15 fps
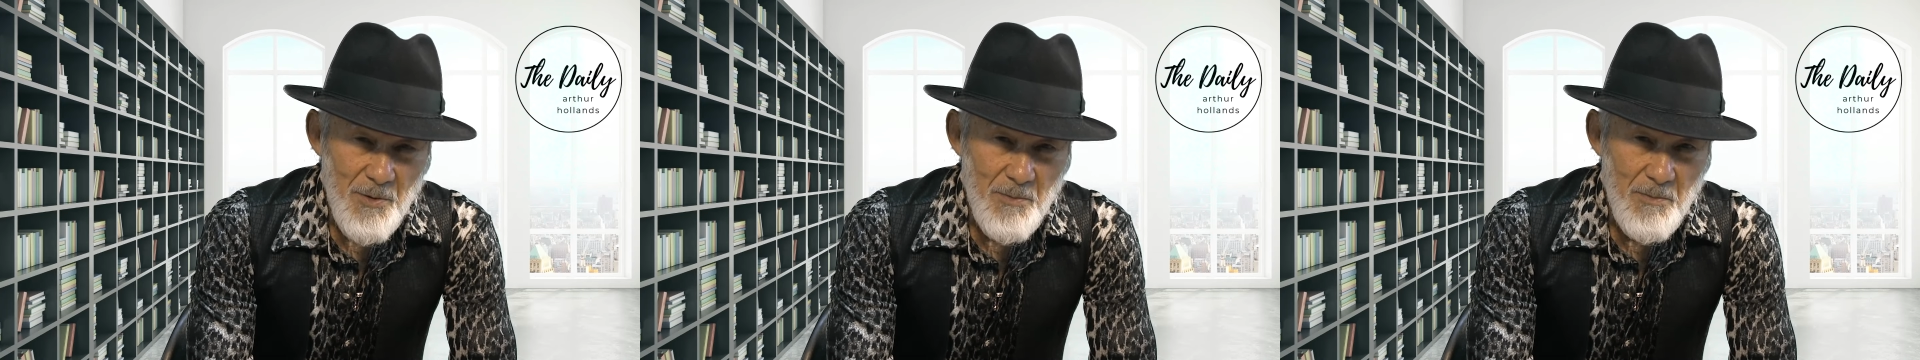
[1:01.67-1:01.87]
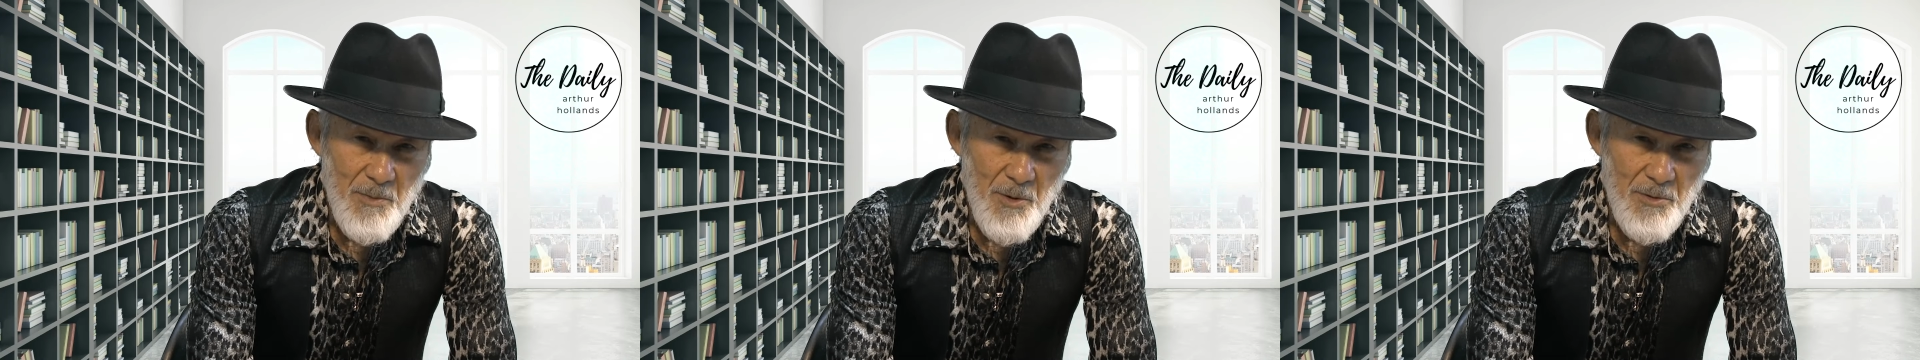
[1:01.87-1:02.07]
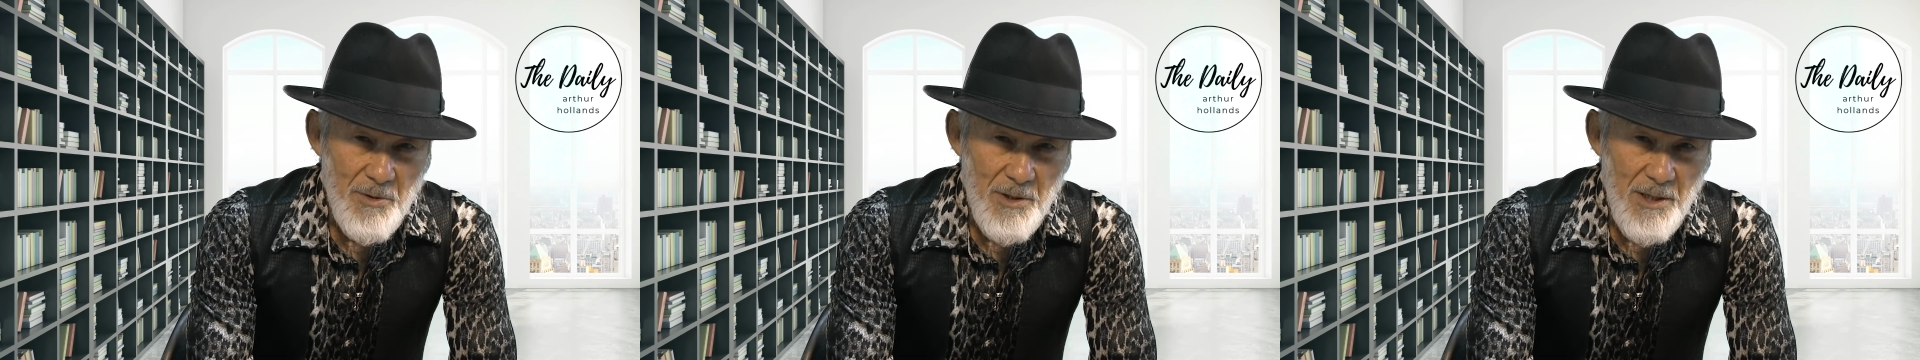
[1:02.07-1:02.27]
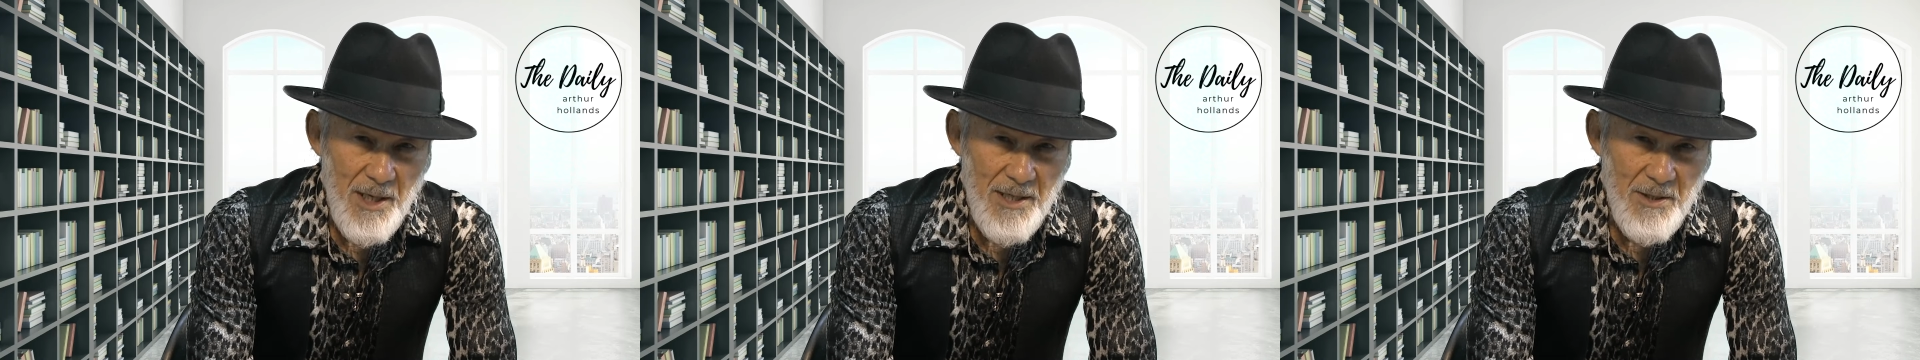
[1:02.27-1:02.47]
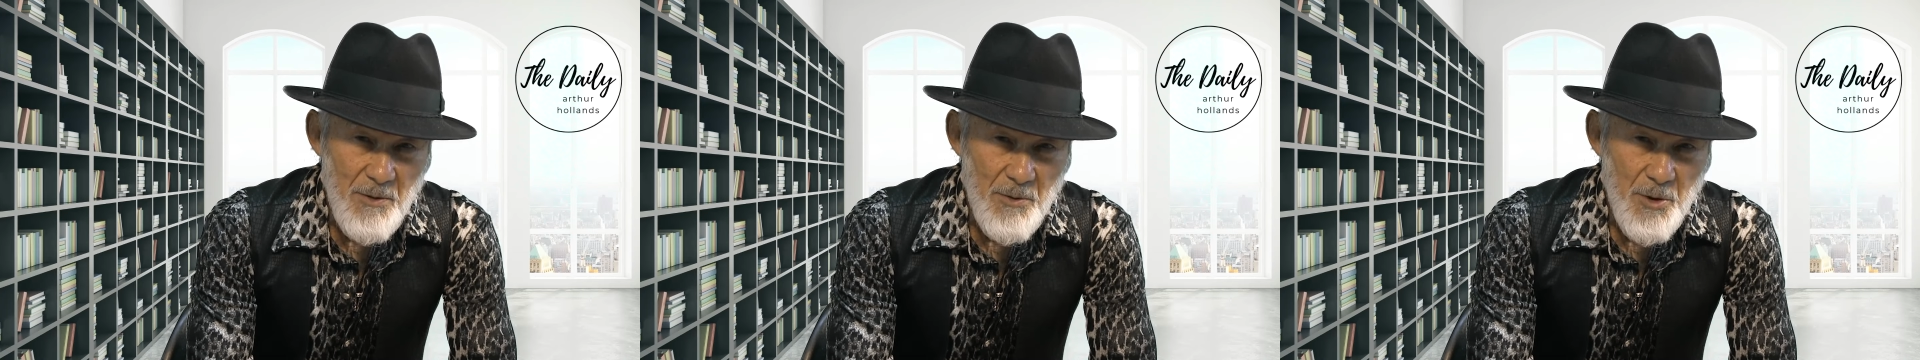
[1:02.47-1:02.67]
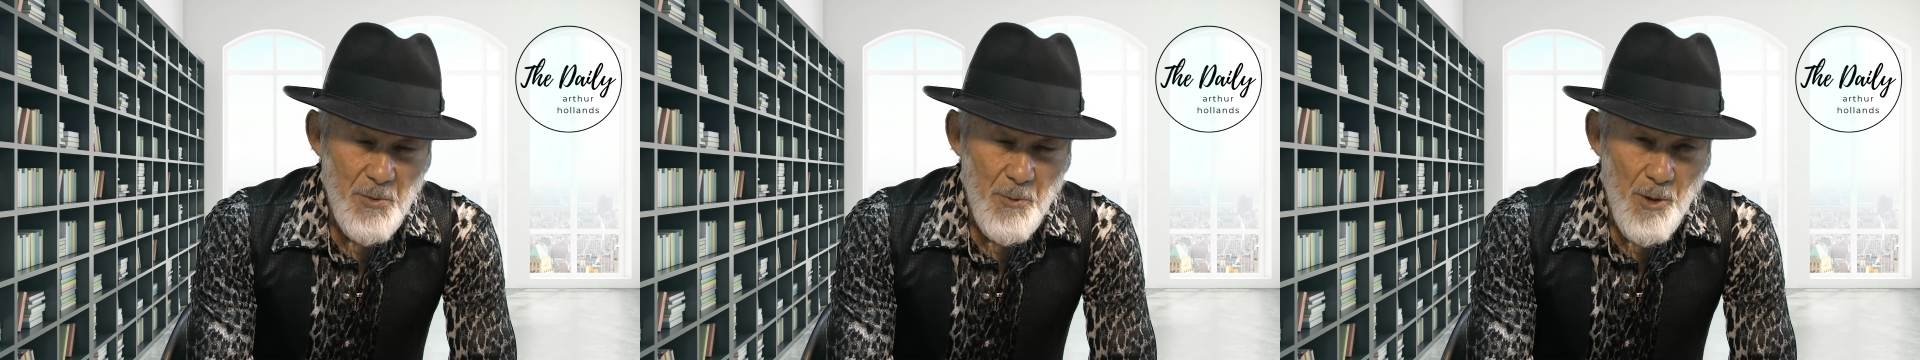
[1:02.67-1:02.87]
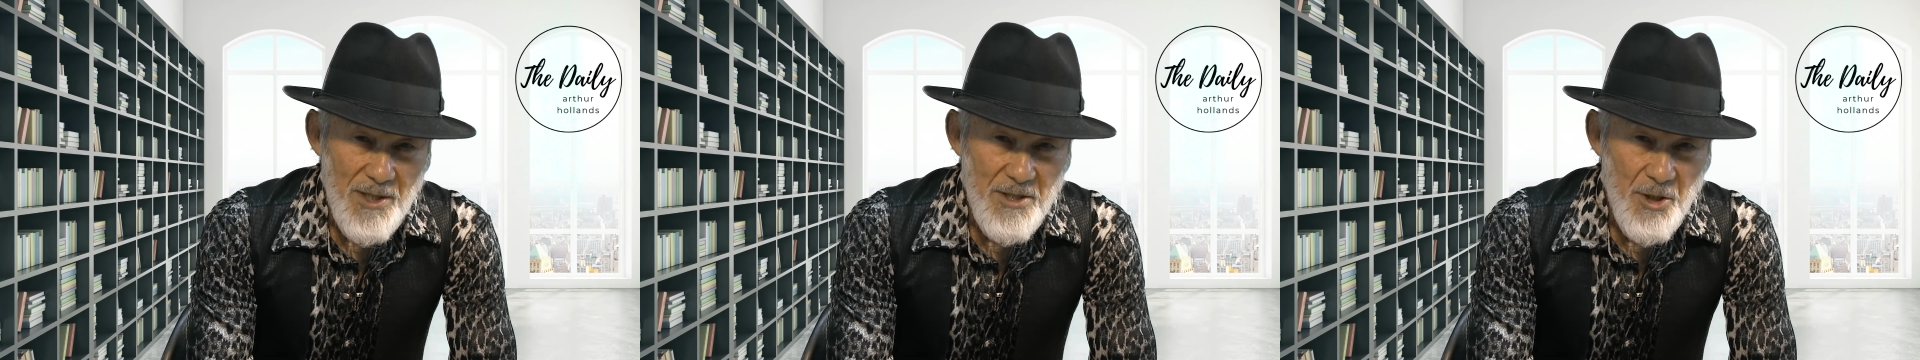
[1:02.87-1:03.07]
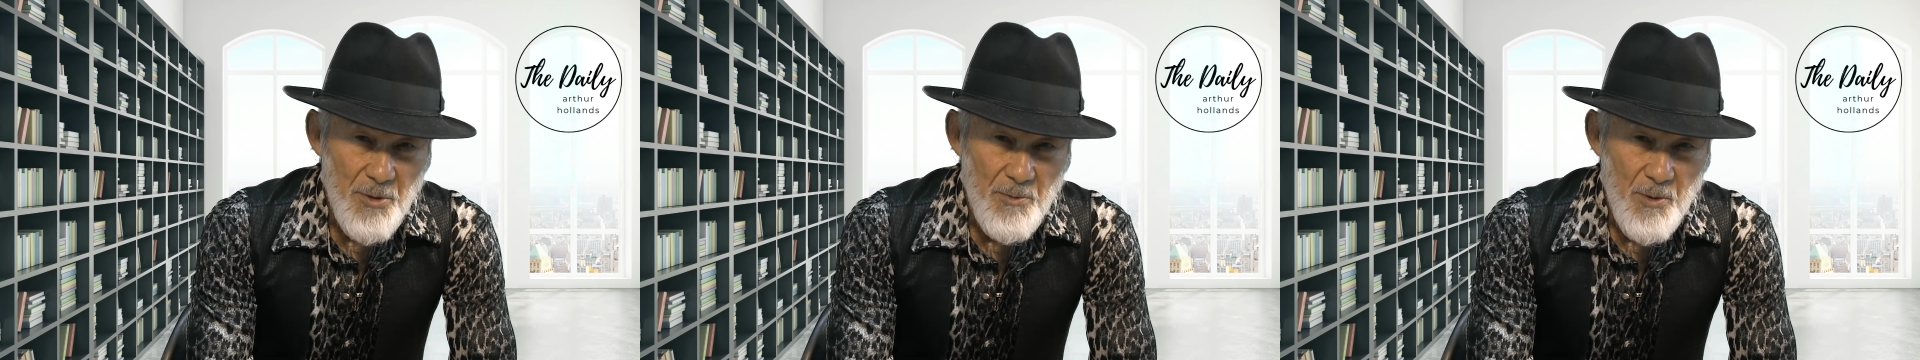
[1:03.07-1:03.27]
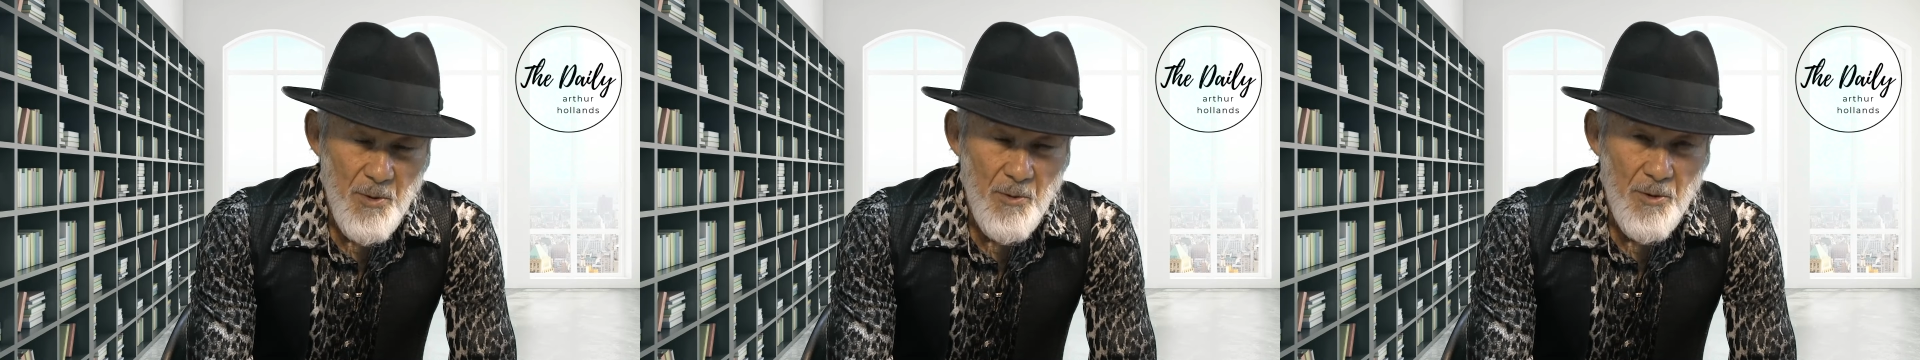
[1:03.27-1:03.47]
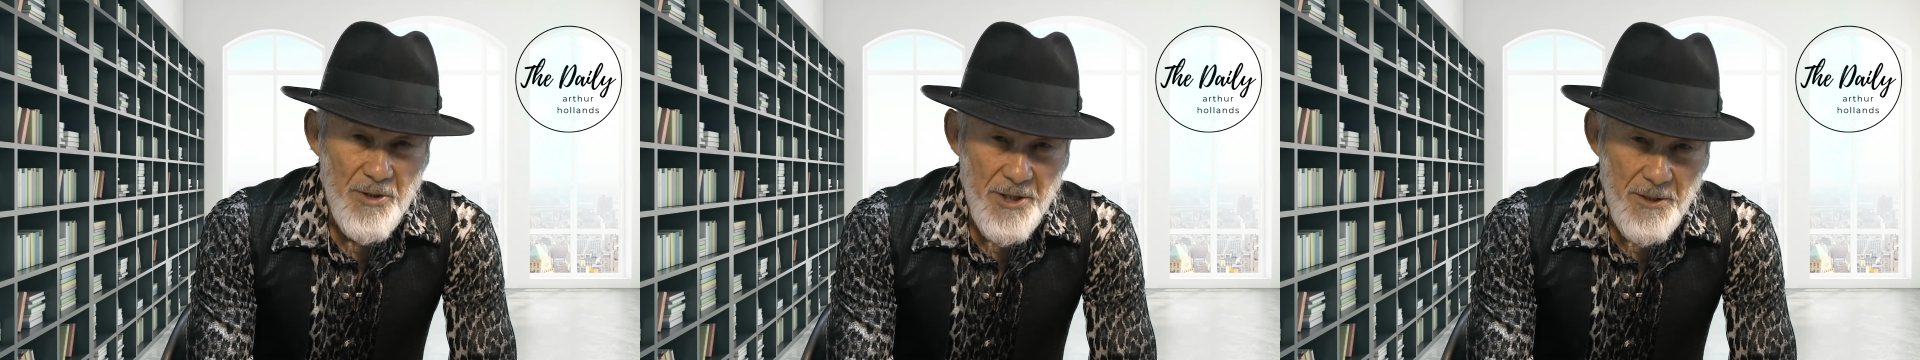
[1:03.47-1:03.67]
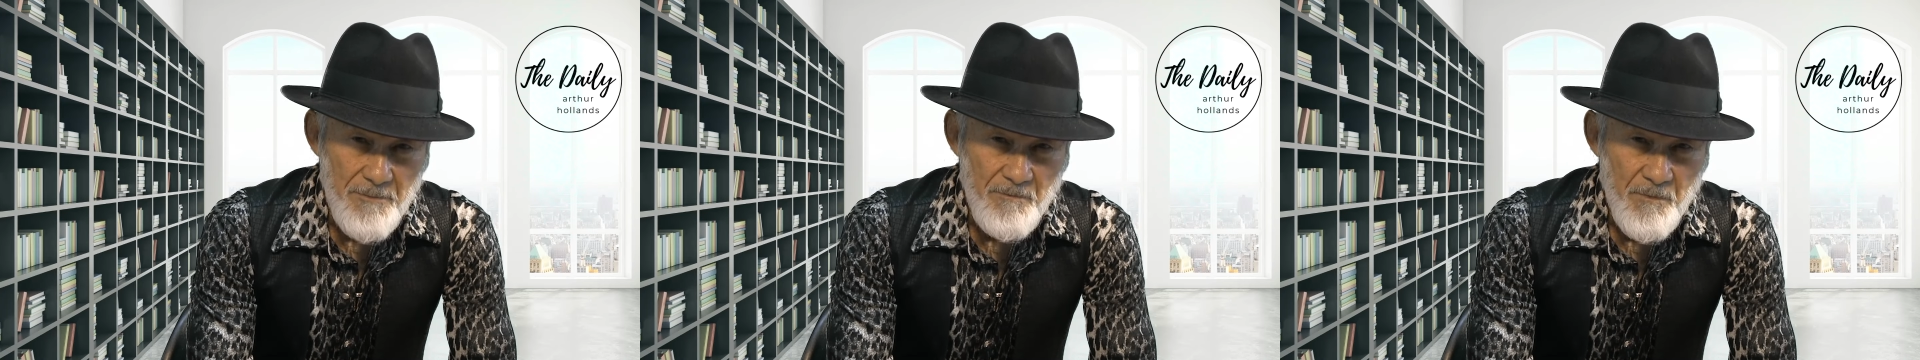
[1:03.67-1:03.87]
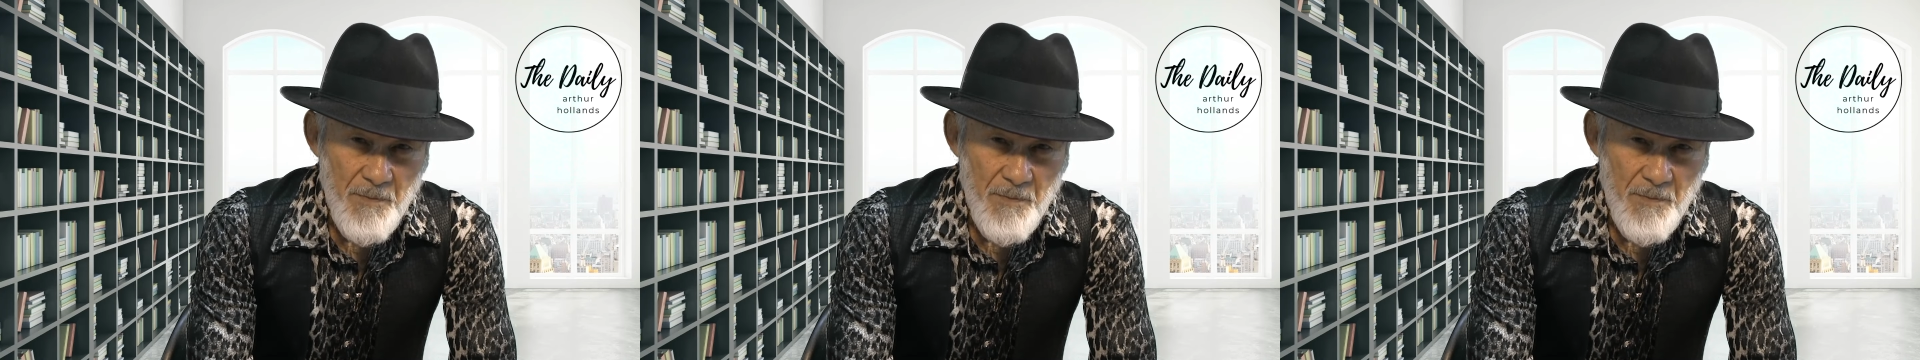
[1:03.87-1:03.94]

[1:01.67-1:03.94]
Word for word: 問題の雲が自分を覆い、